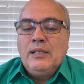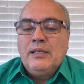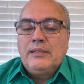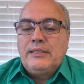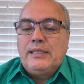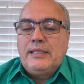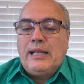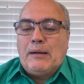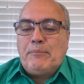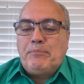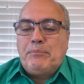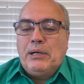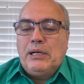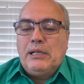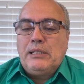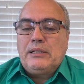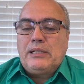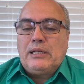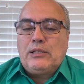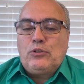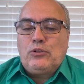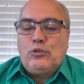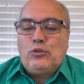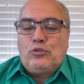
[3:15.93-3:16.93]
da
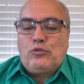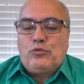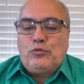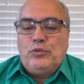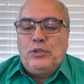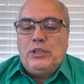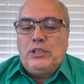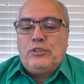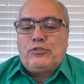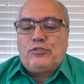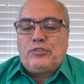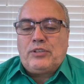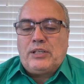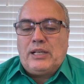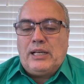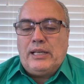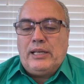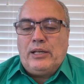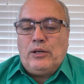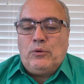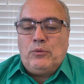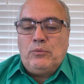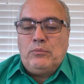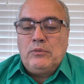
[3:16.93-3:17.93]
banda dos filhos de
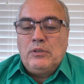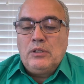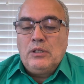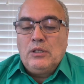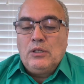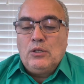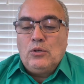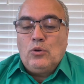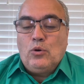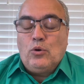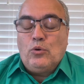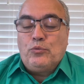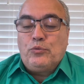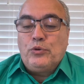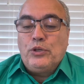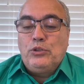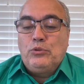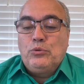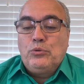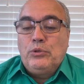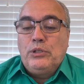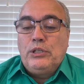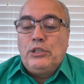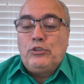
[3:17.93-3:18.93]
Israel.
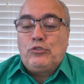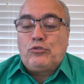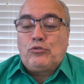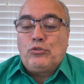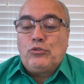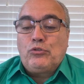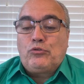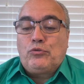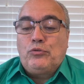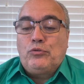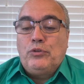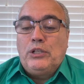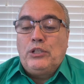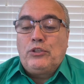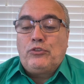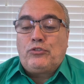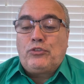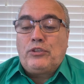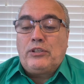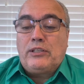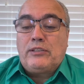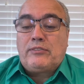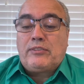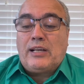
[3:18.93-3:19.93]
Ouvindo isso, os filhos
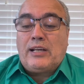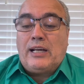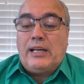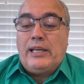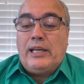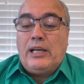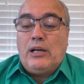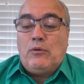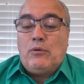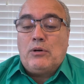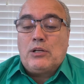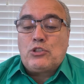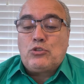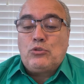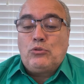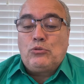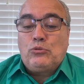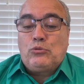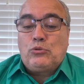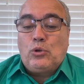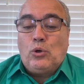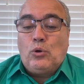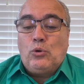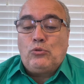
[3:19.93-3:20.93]
de Israel
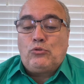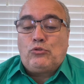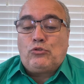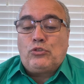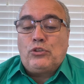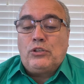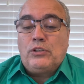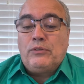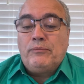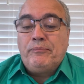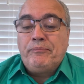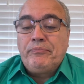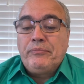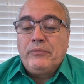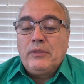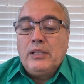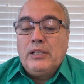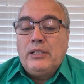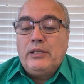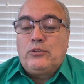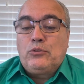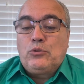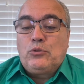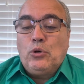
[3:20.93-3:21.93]
ajuntou-se
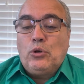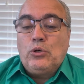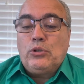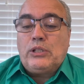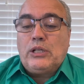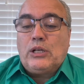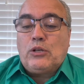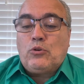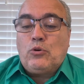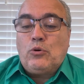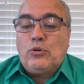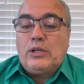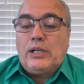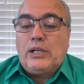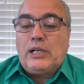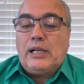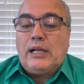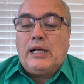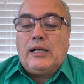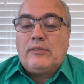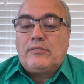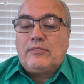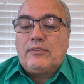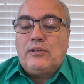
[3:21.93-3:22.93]
e toda a
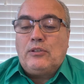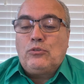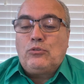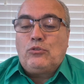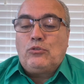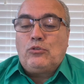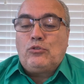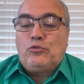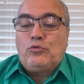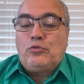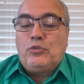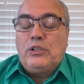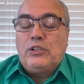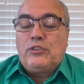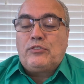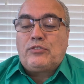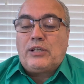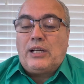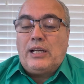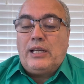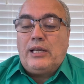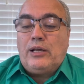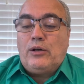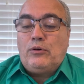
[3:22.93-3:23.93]
congregação dos filhos de
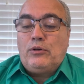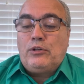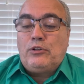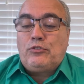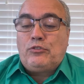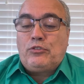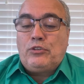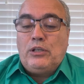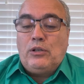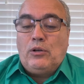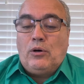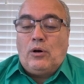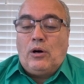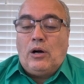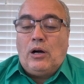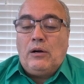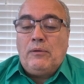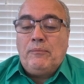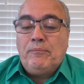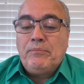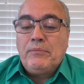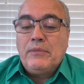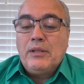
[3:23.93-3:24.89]
Israel em Siló